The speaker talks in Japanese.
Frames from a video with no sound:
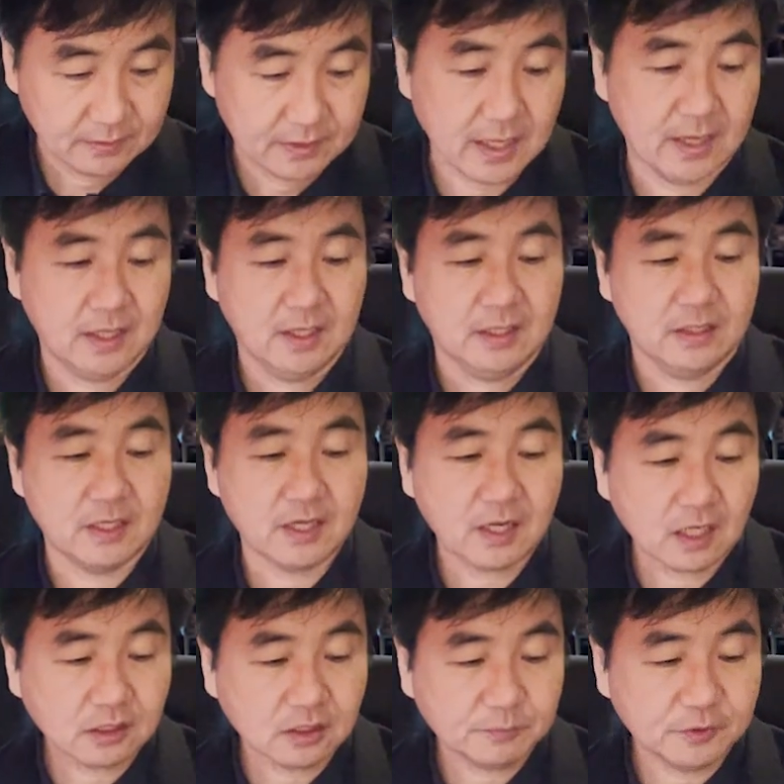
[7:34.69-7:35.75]
で理
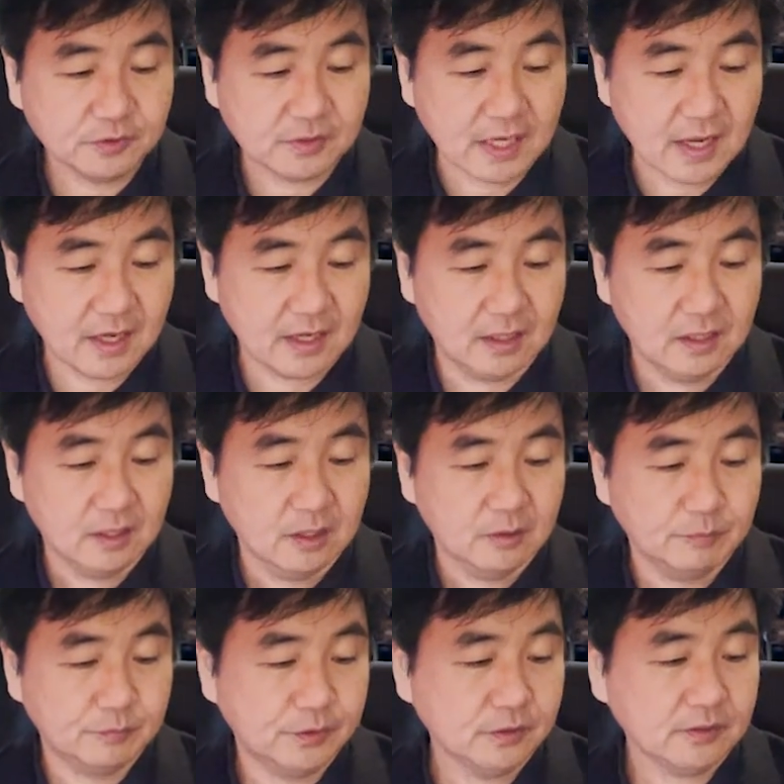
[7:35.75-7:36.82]
学部や
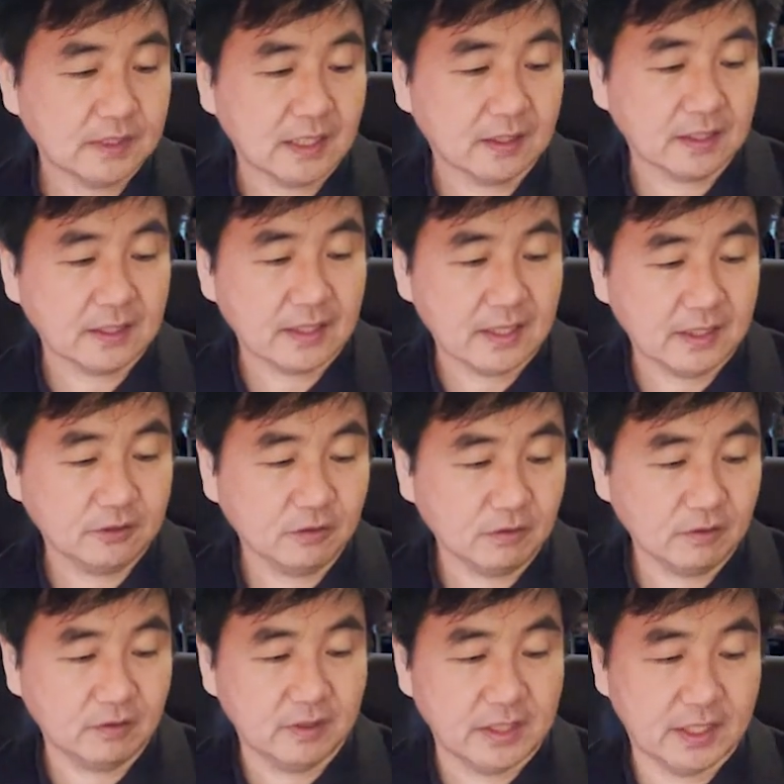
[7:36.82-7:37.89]
文学系
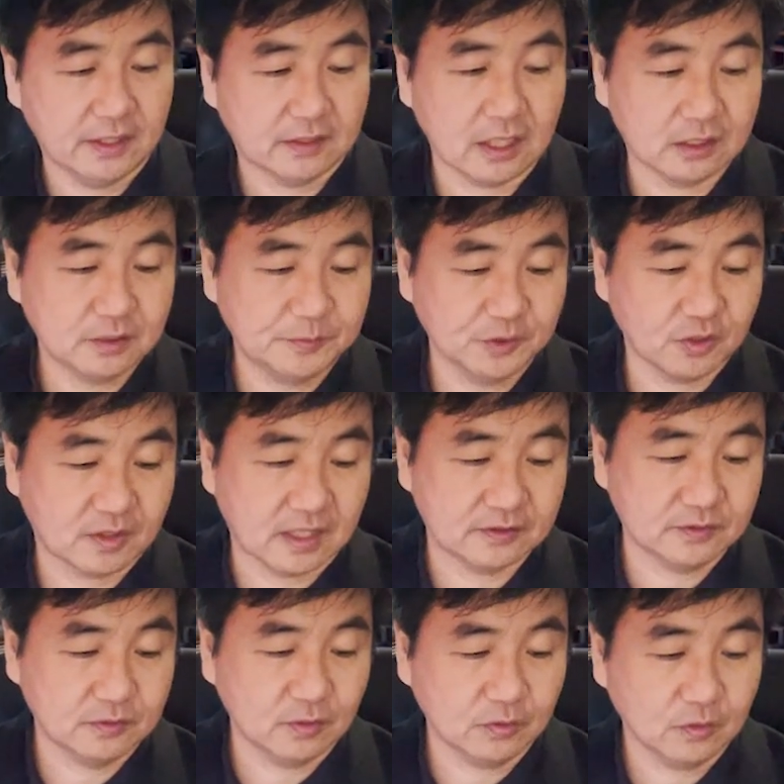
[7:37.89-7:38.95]
の、えー、学部の
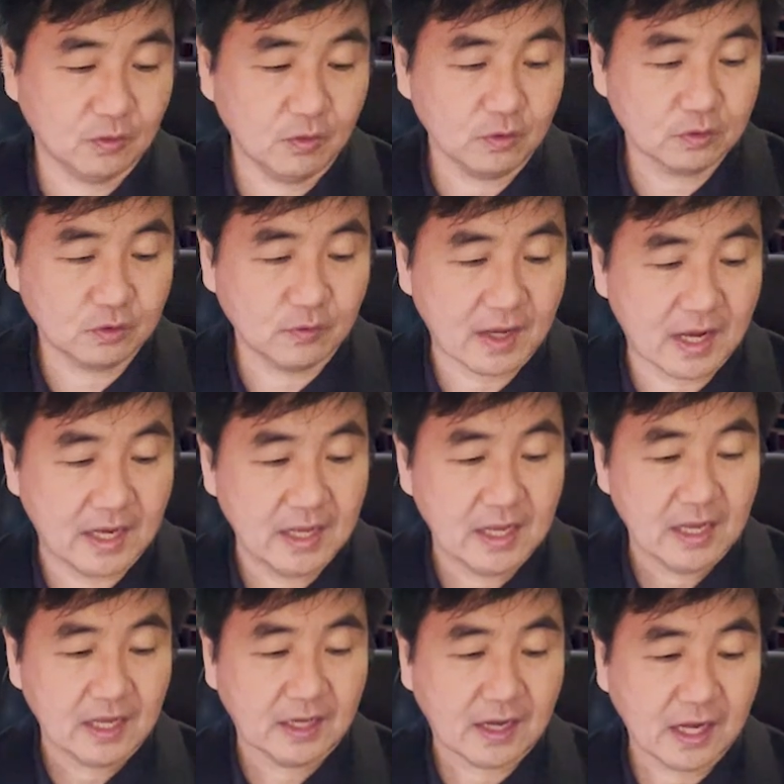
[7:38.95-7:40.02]
活動の多くは
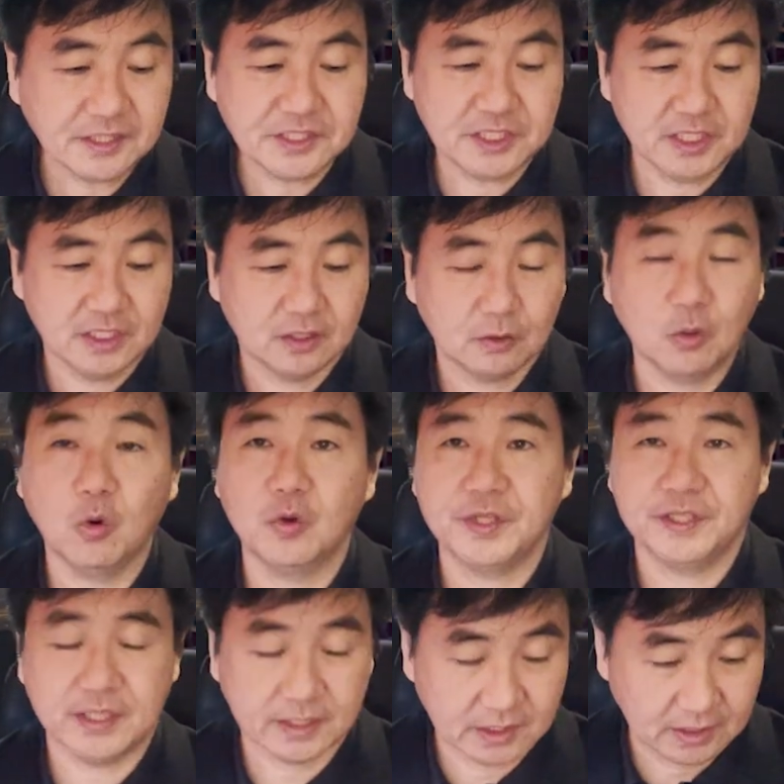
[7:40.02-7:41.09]
価値合
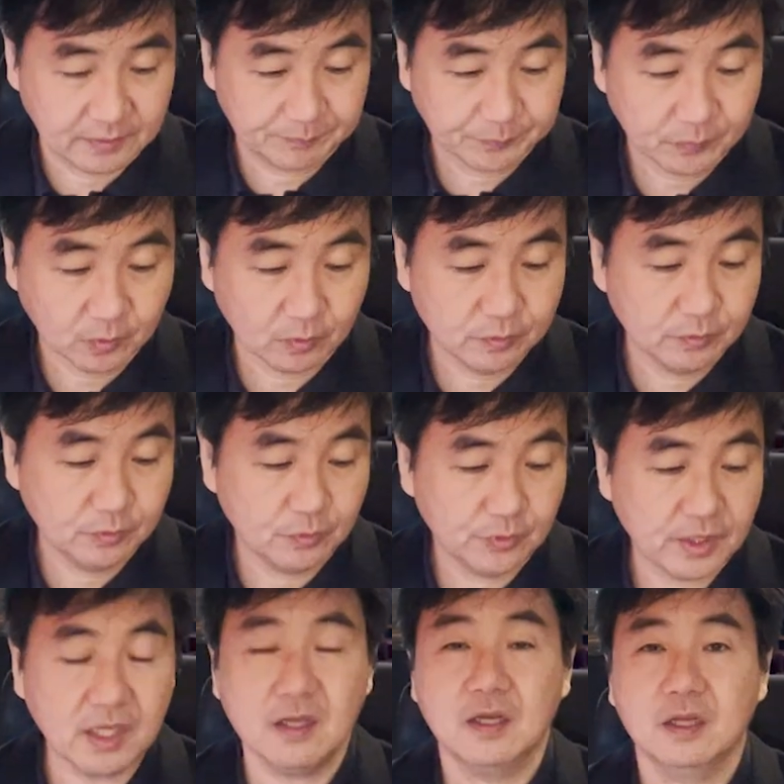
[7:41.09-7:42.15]
理的というふう
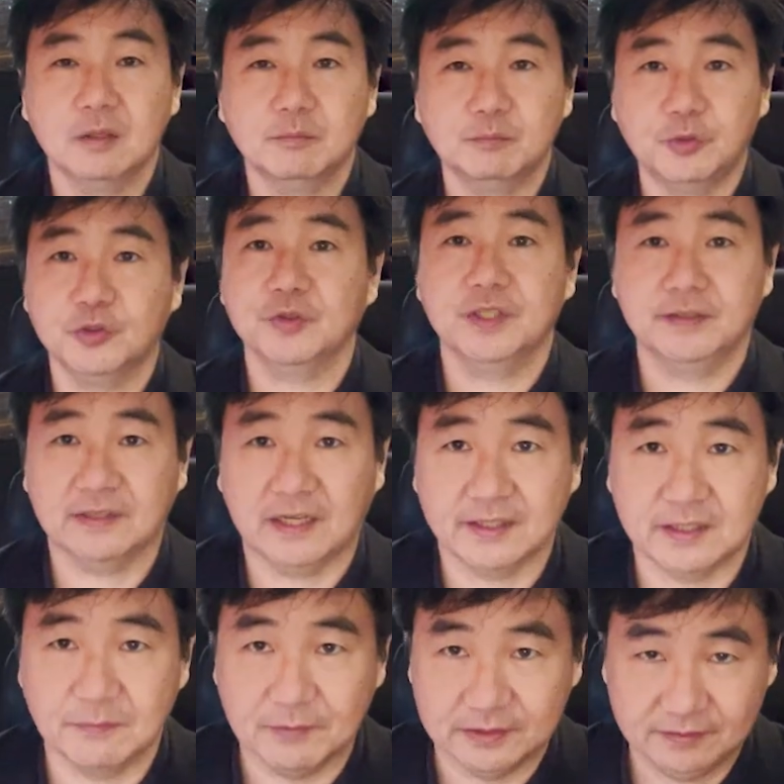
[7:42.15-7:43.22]
に分類され
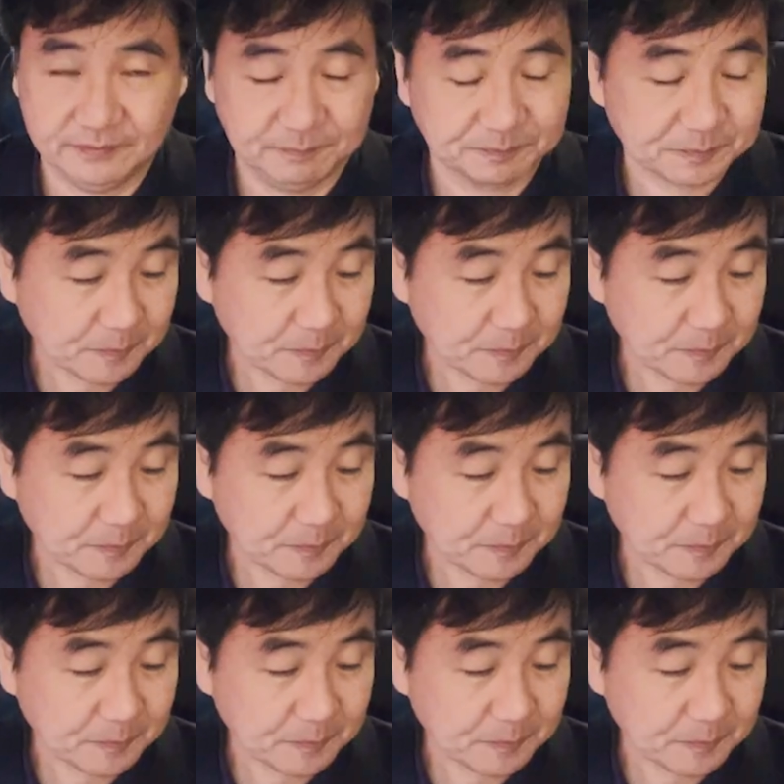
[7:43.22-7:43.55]
てます